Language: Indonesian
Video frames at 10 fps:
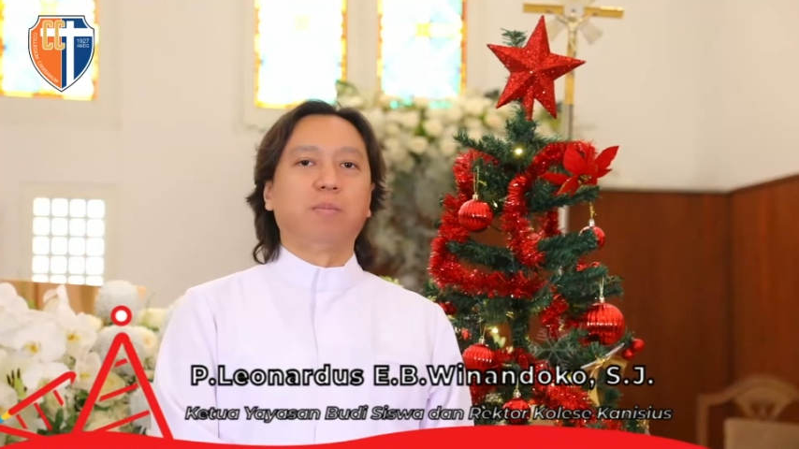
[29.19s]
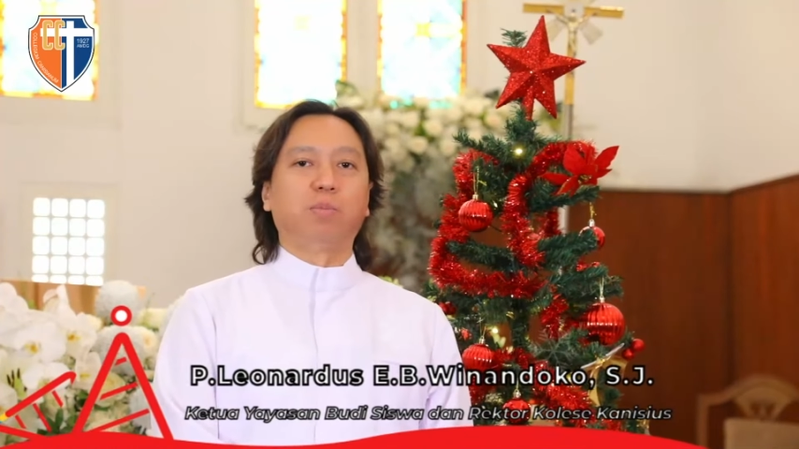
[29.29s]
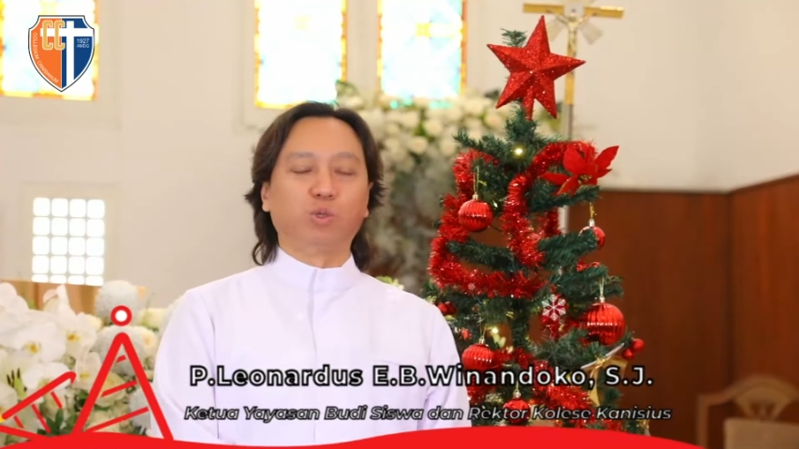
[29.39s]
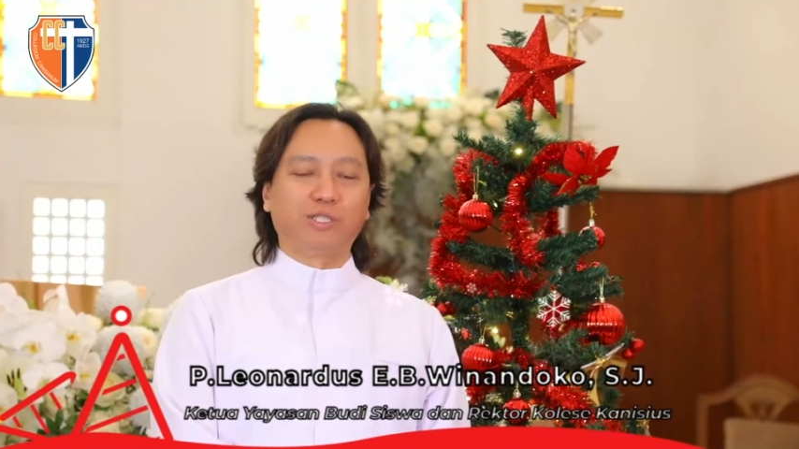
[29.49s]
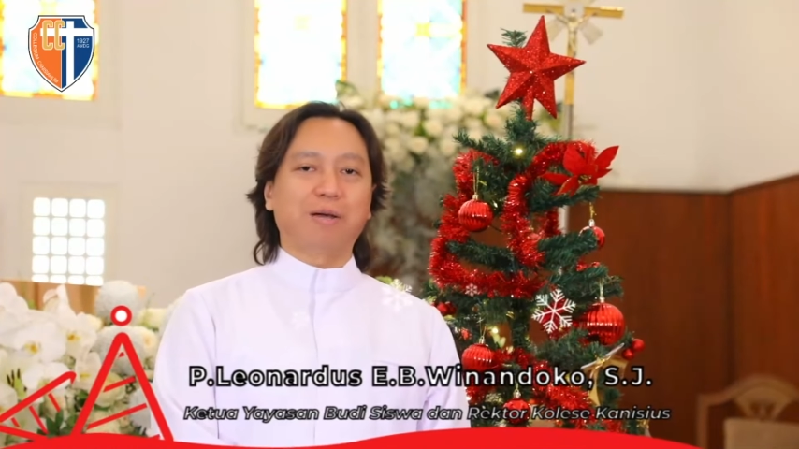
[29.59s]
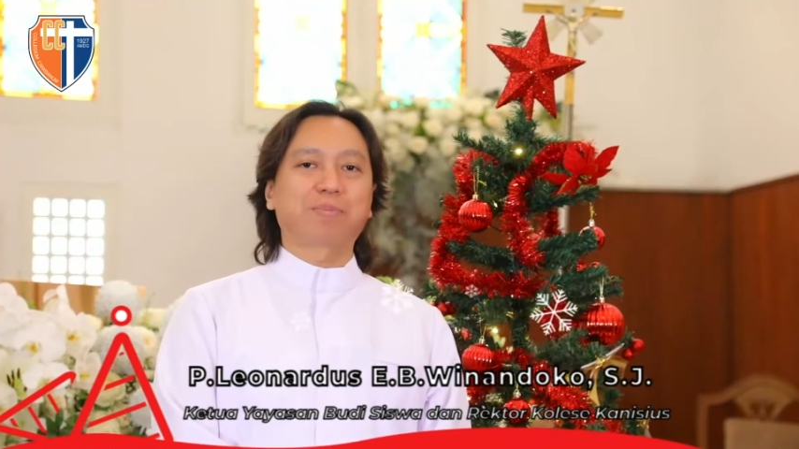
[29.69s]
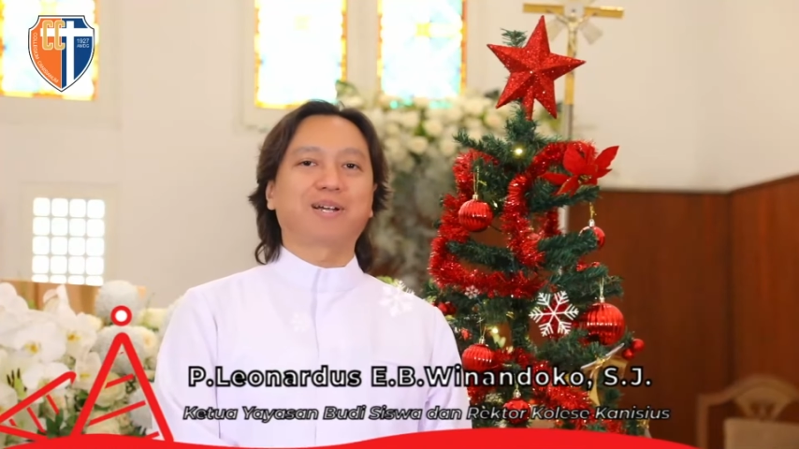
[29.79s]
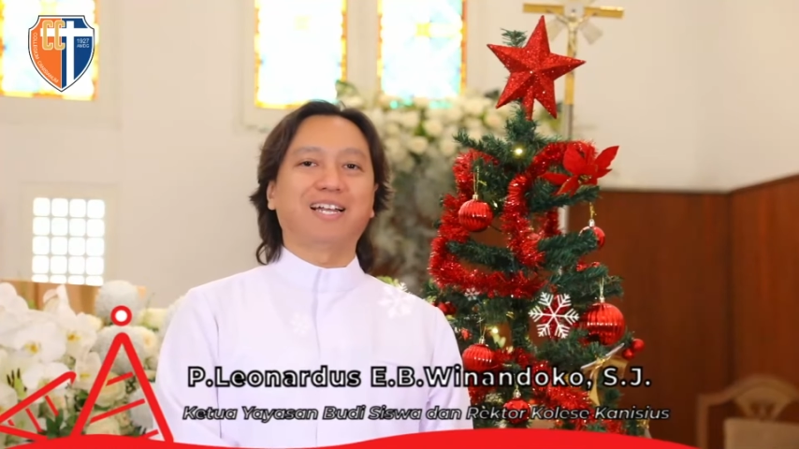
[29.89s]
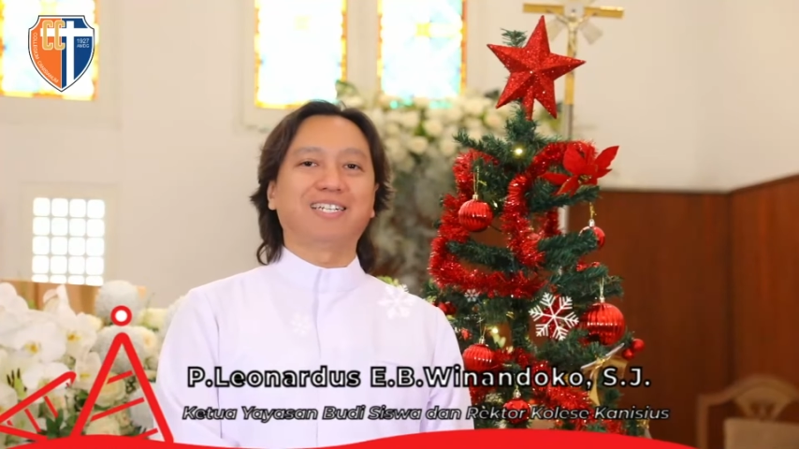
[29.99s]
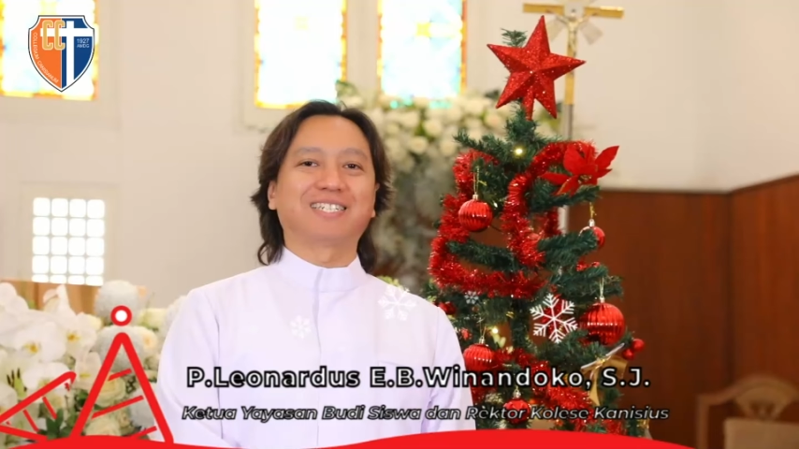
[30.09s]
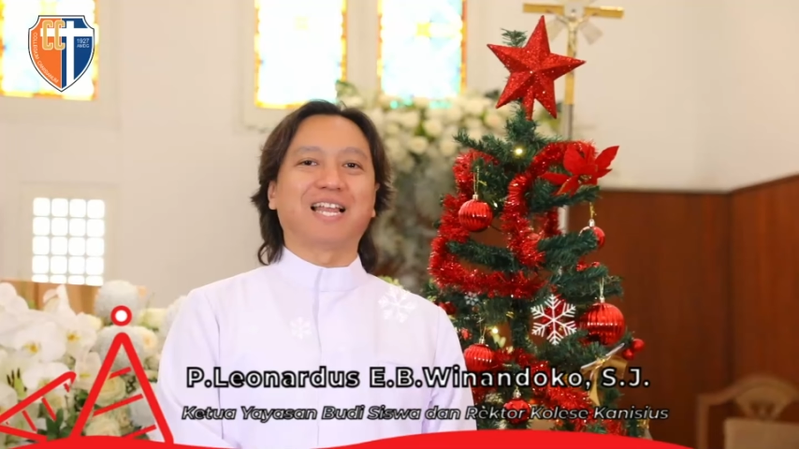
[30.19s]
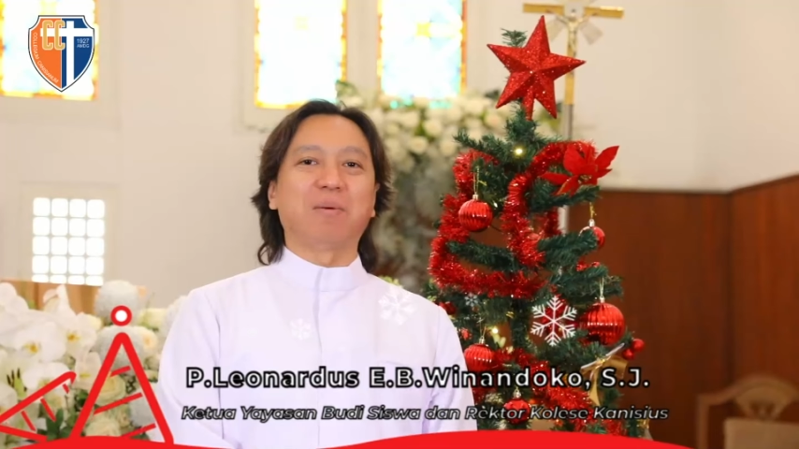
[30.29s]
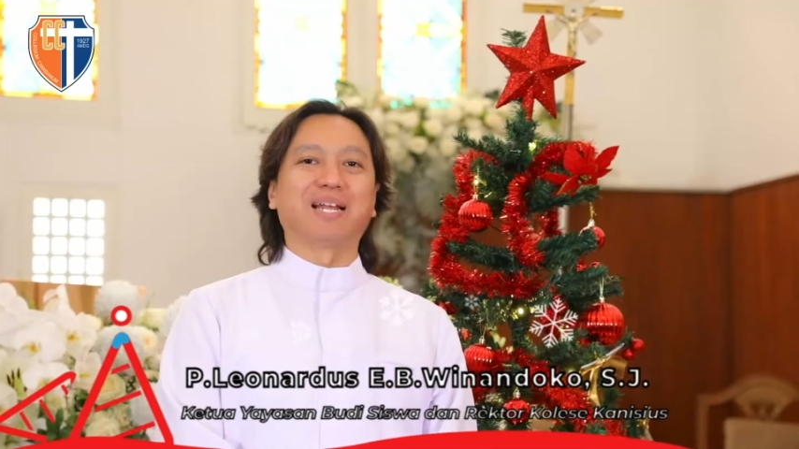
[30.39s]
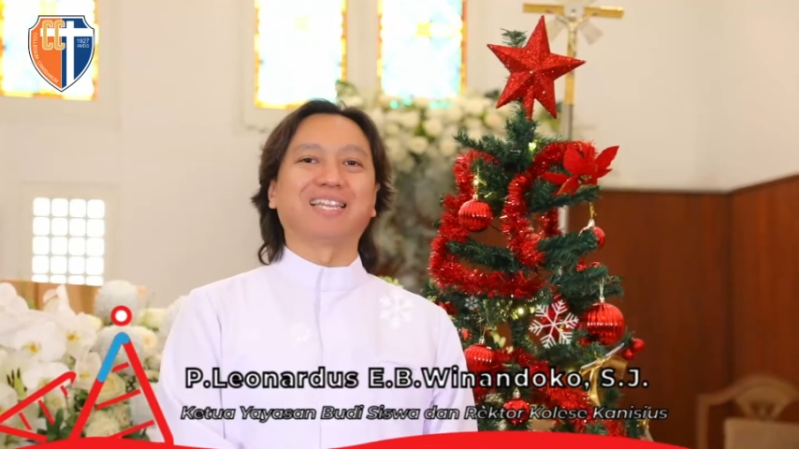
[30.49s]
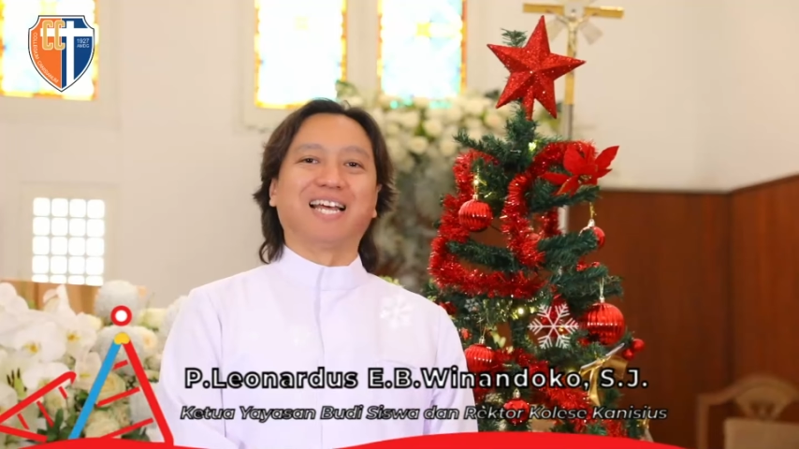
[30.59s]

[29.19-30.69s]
mengucapkan Selamat